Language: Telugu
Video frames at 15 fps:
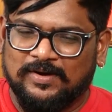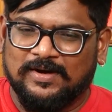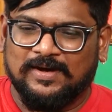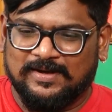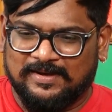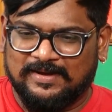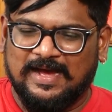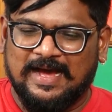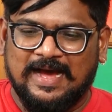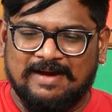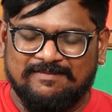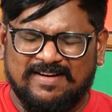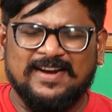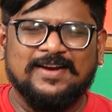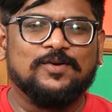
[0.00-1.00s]
ఆ
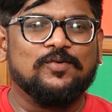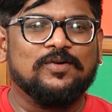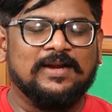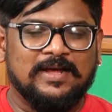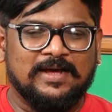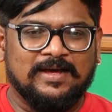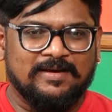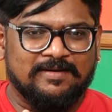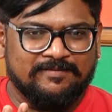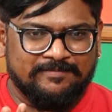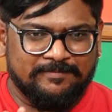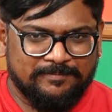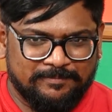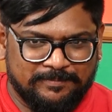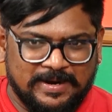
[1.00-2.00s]
అవార్డుకున్న
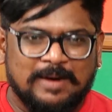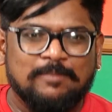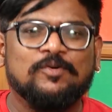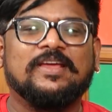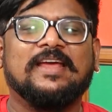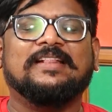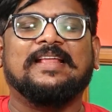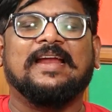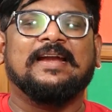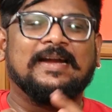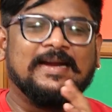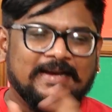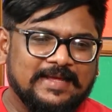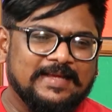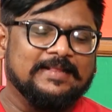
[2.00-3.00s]
ప్రాముఖ్యత
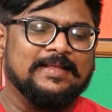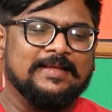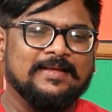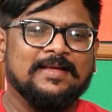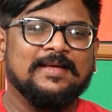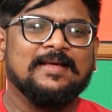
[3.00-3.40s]
ఏంటంటే ఇది